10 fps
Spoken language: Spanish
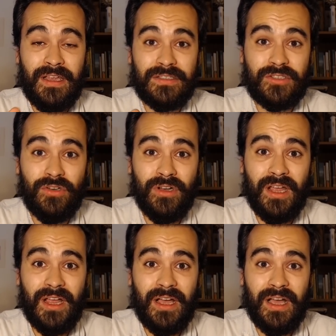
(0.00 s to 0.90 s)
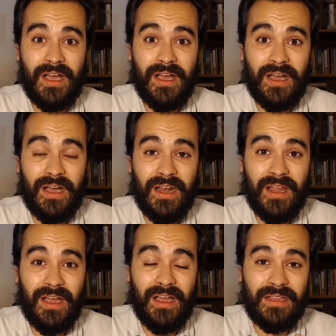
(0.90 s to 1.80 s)
son
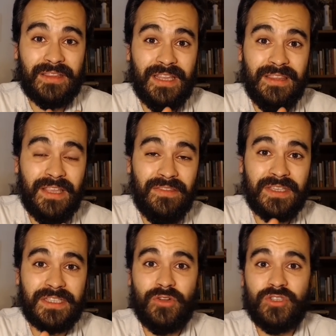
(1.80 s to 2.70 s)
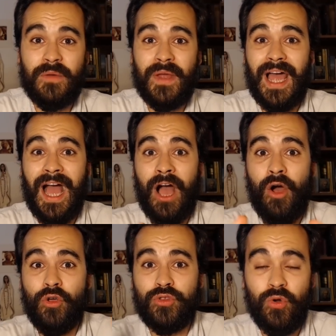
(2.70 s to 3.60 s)
tendencias que nos llevan a
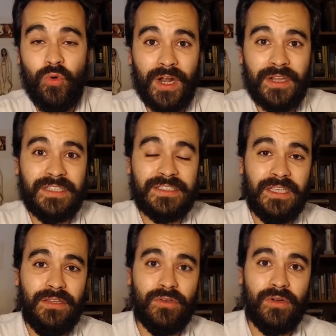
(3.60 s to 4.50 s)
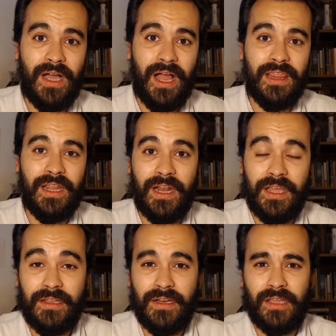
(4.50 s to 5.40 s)
otro lugar distinto al de la
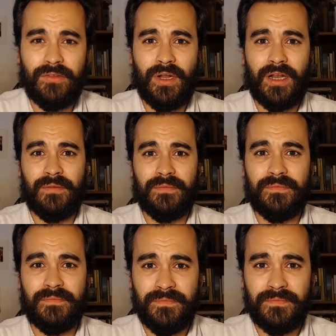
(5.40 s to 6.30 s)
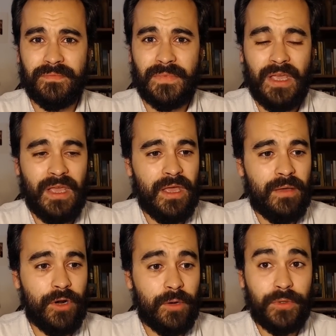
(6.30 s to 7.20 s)
ley natural.
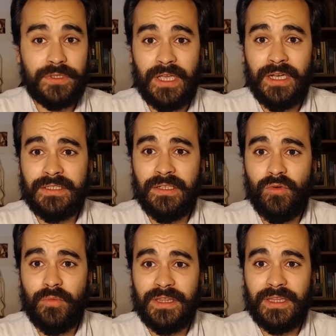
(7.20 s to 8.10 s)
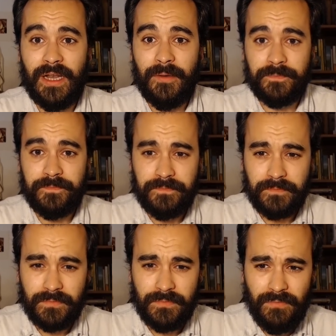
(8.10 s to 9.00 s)
Bueno, pues en este documental,
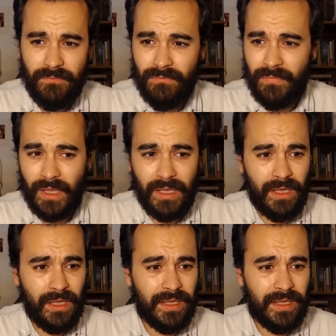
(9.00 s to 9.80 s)
eh,